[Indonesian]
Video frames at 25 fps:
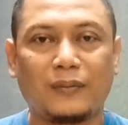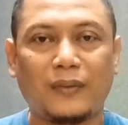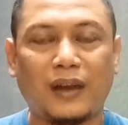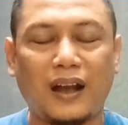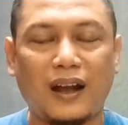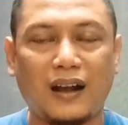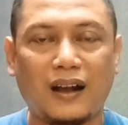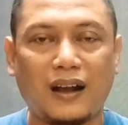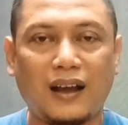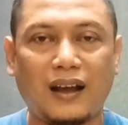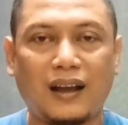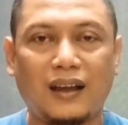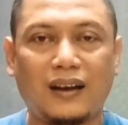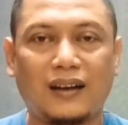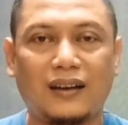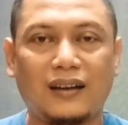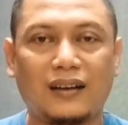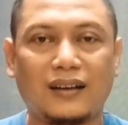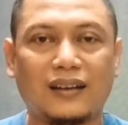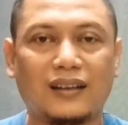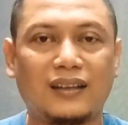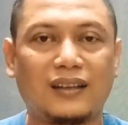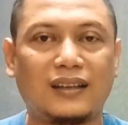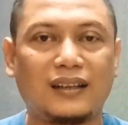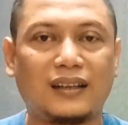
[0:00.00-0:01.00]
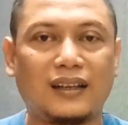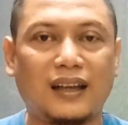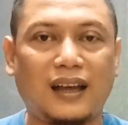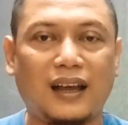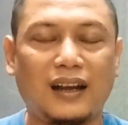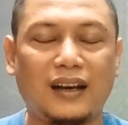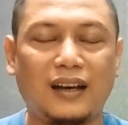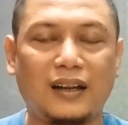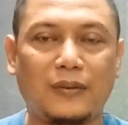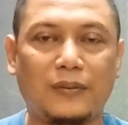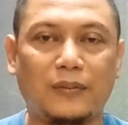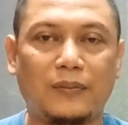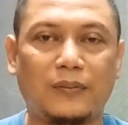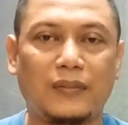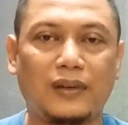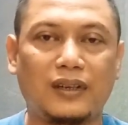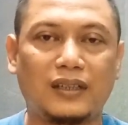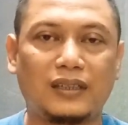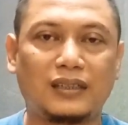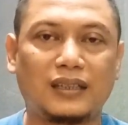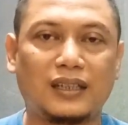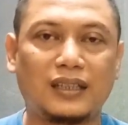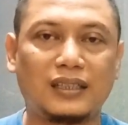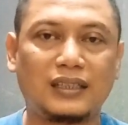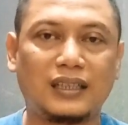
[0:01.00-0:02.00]
Bahkan ketika Anda
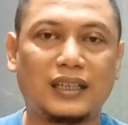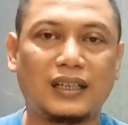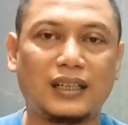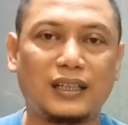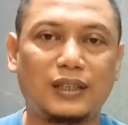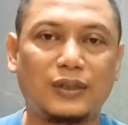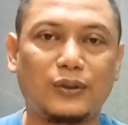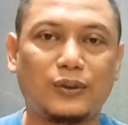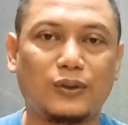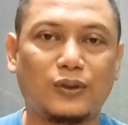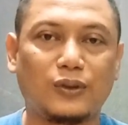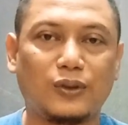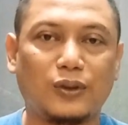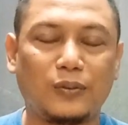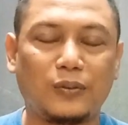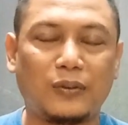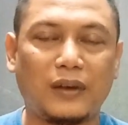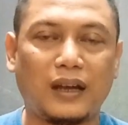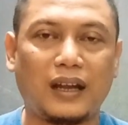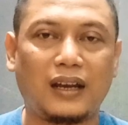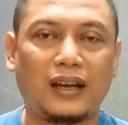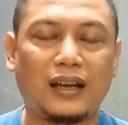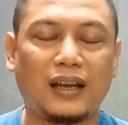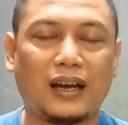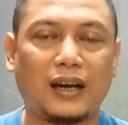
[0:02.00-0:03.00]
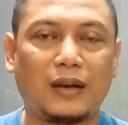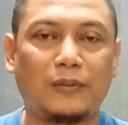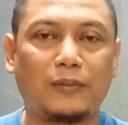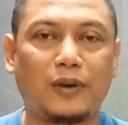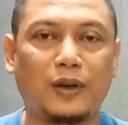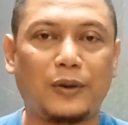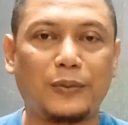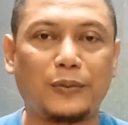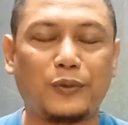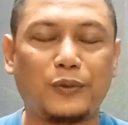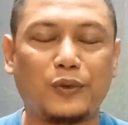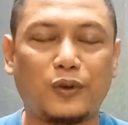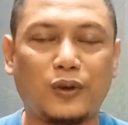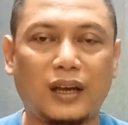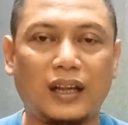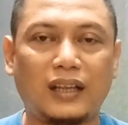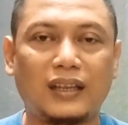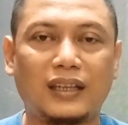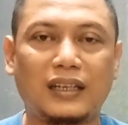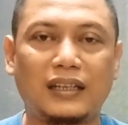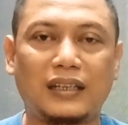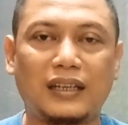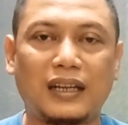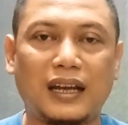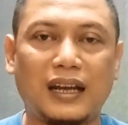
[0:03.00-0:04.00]
men-searching di YouTube, Anda akan
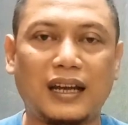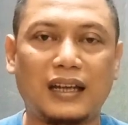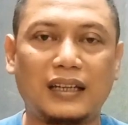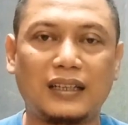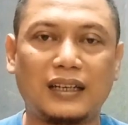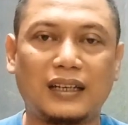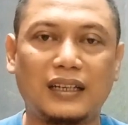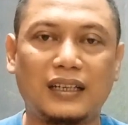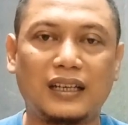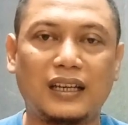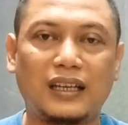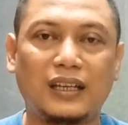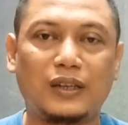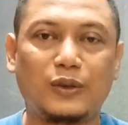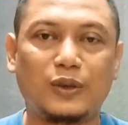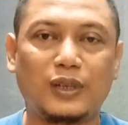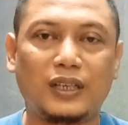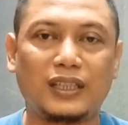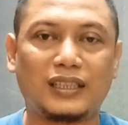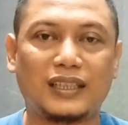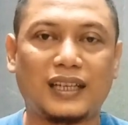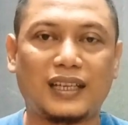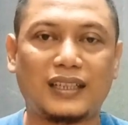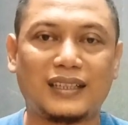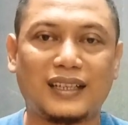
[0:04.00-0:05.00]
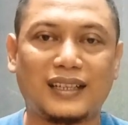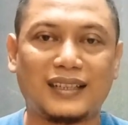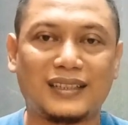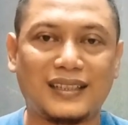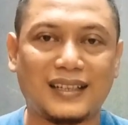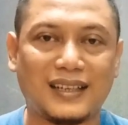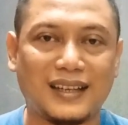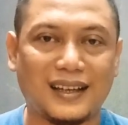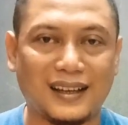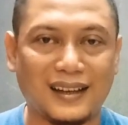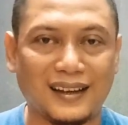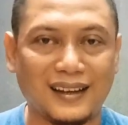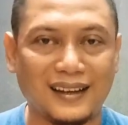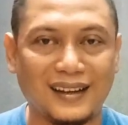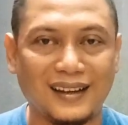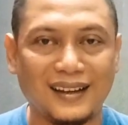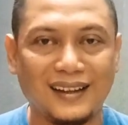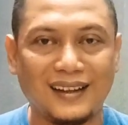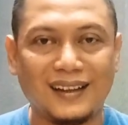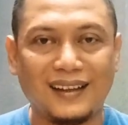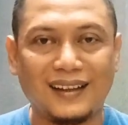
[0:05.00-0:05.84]
menemukan tidak hanya di Indonesia saja.